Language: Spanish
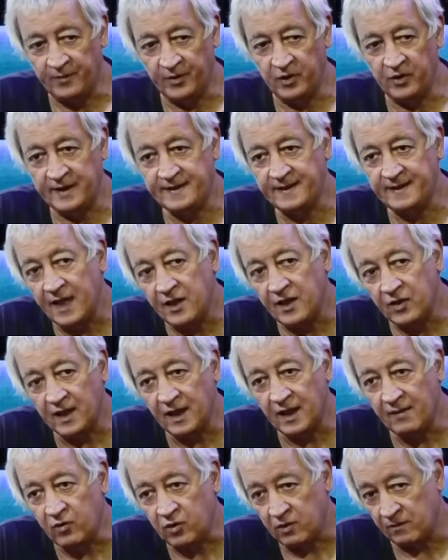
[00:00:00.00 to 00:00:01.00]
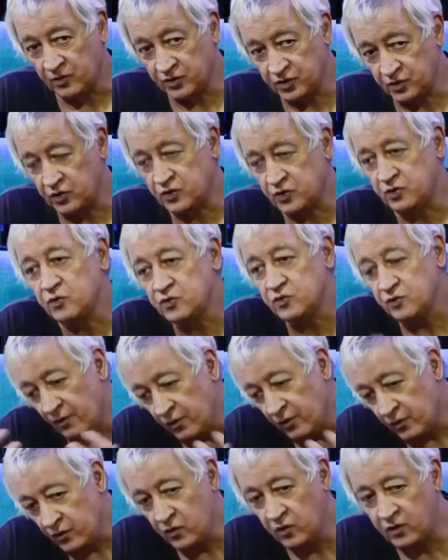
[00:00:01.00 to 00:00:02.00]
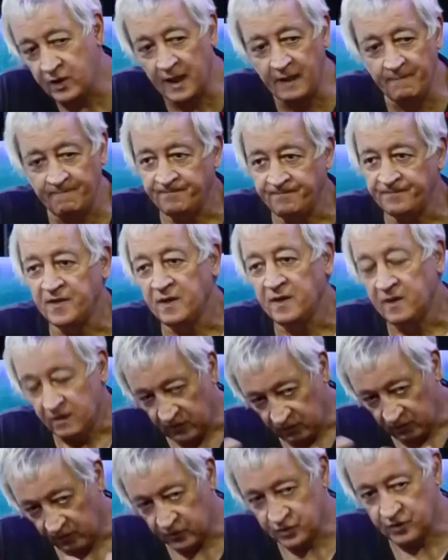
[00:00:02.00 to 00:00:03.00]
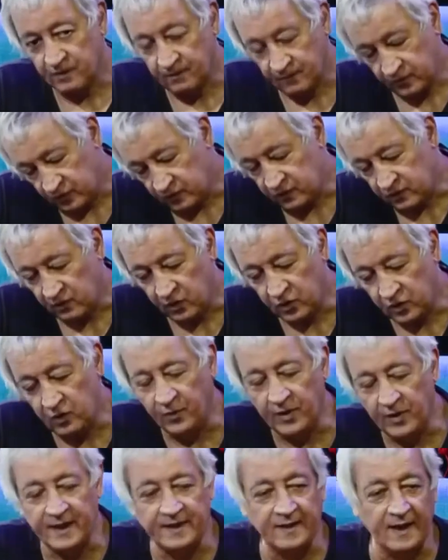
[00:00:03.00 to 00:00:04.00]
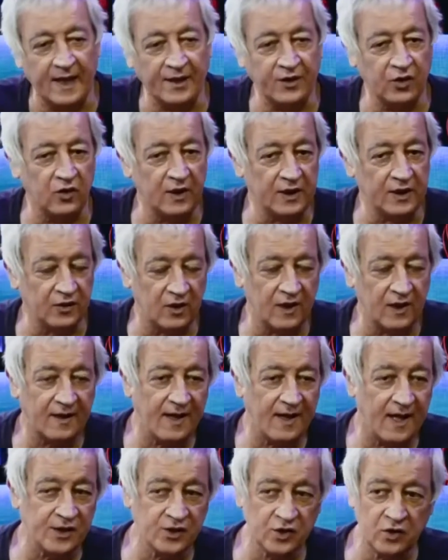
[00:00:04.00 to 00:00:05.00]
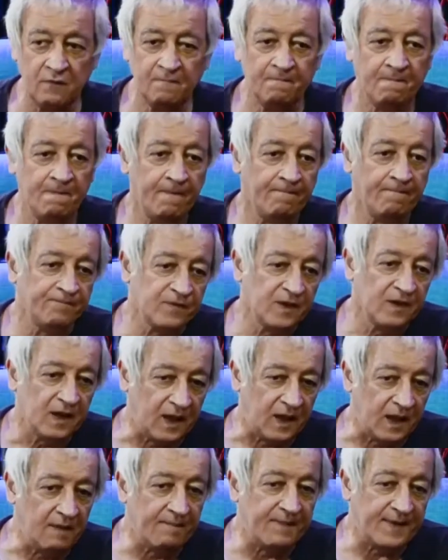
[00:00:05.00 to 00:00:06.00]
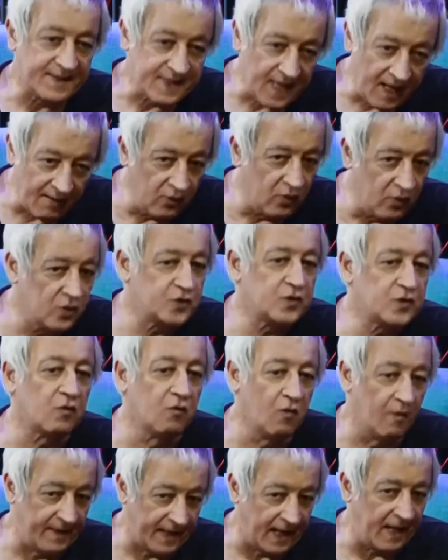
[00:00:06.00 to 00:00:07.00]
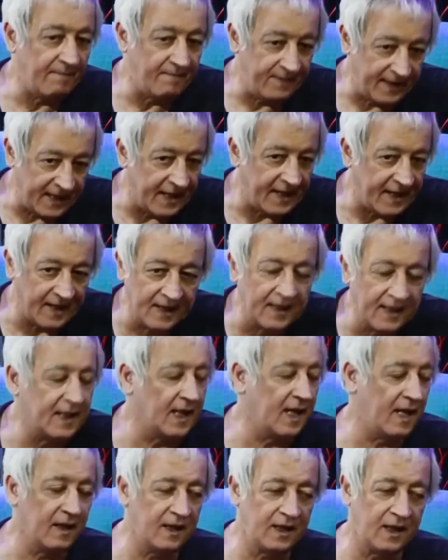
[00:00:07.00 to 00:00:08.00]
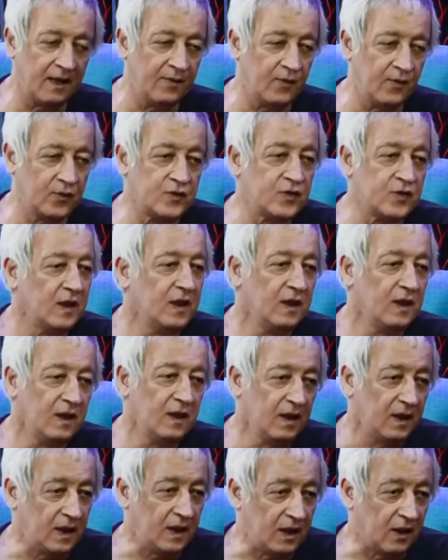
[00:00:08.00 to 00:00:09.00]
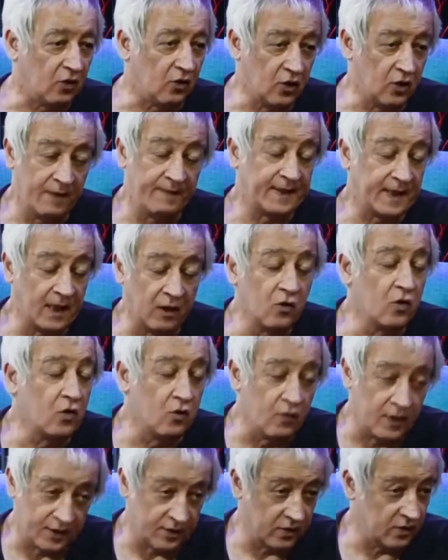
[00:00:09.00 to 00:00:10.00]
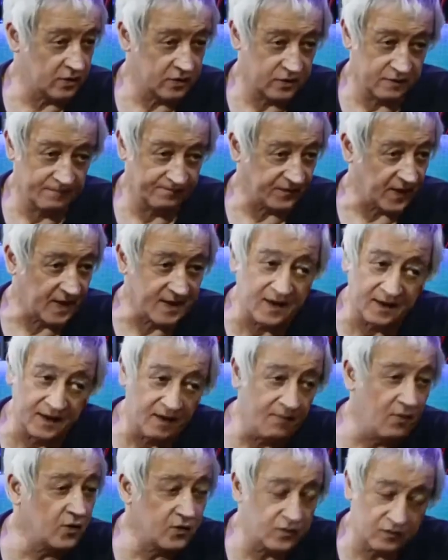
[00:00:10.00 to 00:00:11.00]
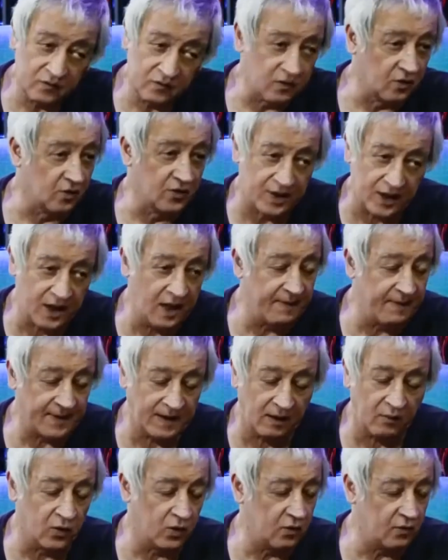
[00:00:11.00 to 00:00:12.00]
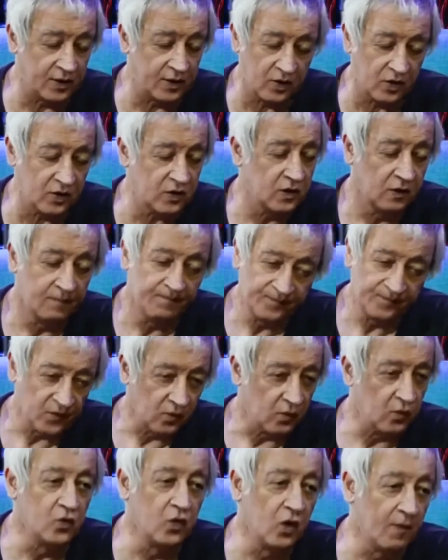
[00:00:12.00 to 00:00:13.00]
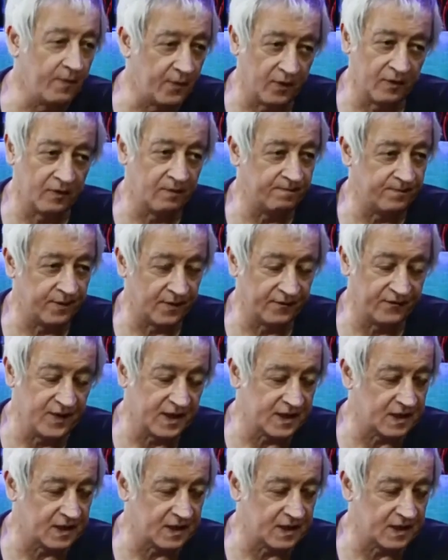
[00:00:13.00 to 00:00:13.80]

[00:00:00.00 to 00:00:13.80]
pero este año, digamos, como nosotros somos una burbuja, como, son, como grupo de teatro dentro del rayo, empezamos como para, para arrancar, digamos, eh, con espectáculos nuestros. Así que estamos con tres espectáculos nuestros, uno por, por fin de